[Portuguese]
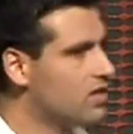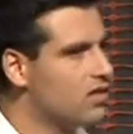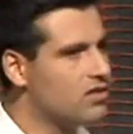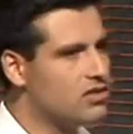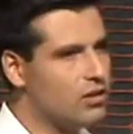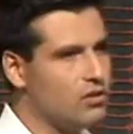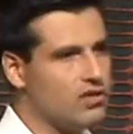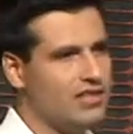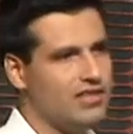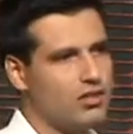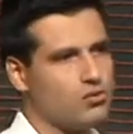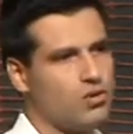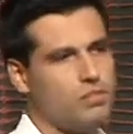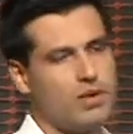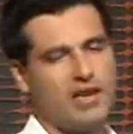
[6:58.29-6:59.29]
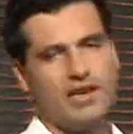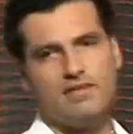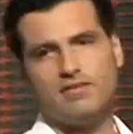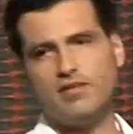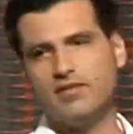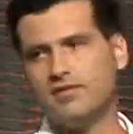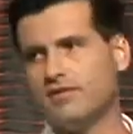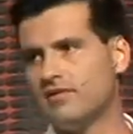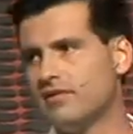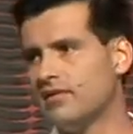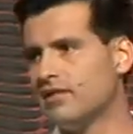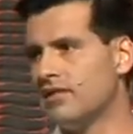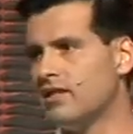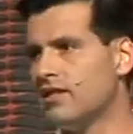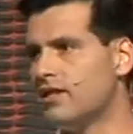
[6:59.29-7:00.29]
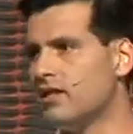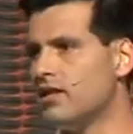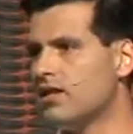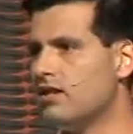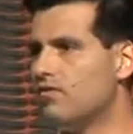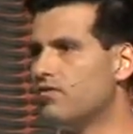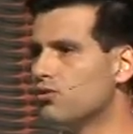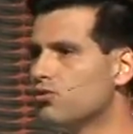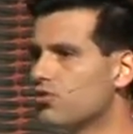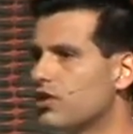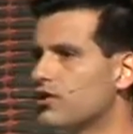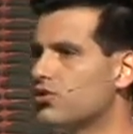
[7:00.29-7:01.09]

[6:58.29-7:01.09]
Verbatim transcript: que estão aqui na Sua palavra, que vão nos